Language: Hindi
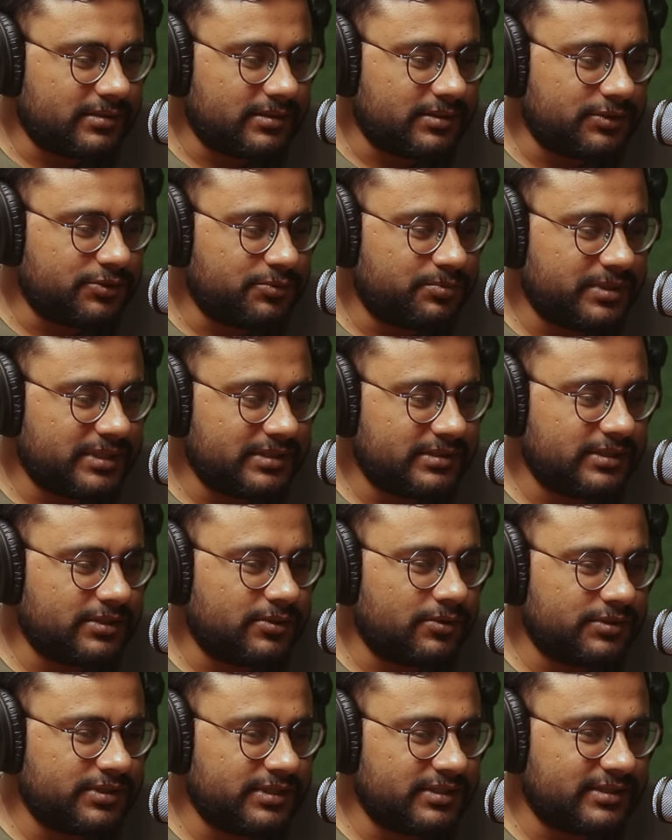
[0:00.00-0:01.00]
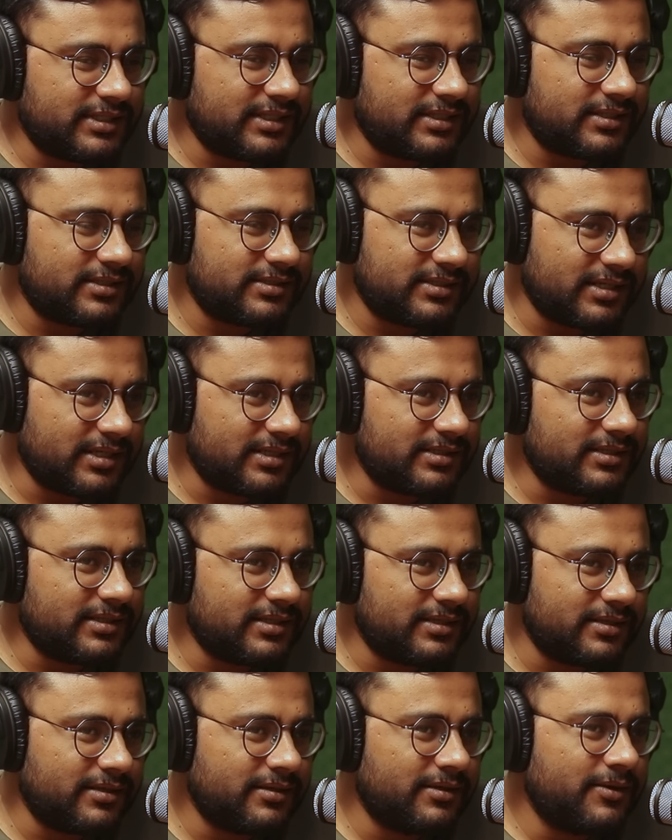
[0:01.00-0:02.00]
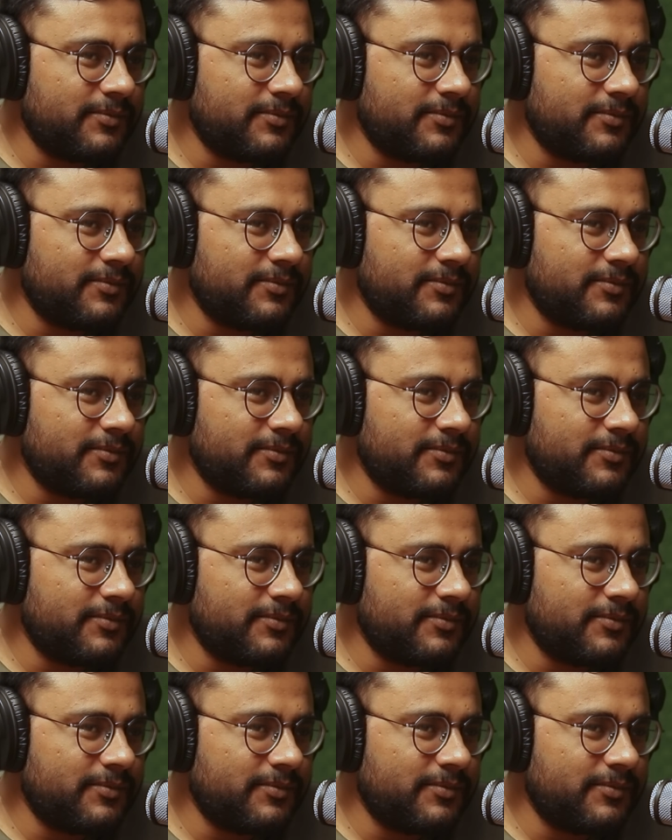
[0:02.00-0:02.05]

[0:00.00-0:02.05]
यूपीएससी कोचिंग सेंटर चलाते हैं